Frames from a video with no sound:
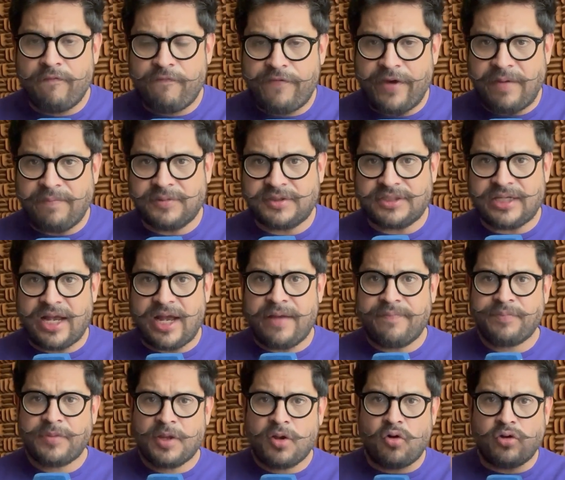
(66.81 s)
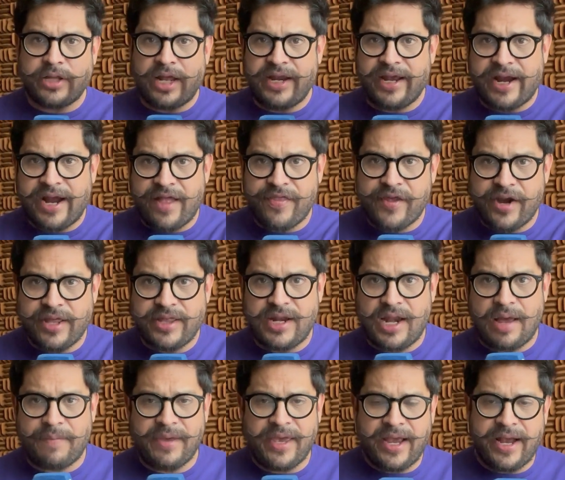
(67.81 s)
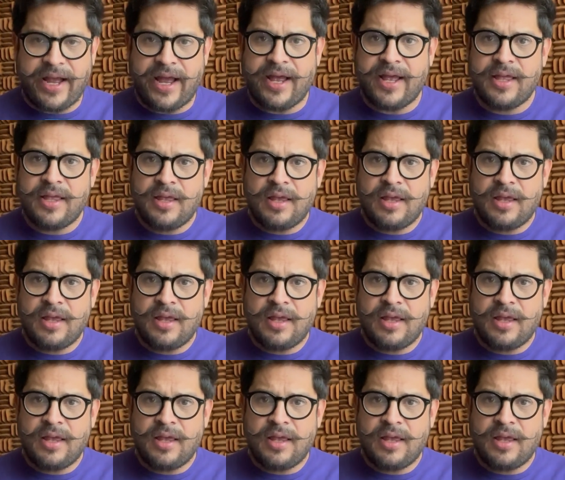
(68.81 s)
FEMSA, con Alejandra de la Vega,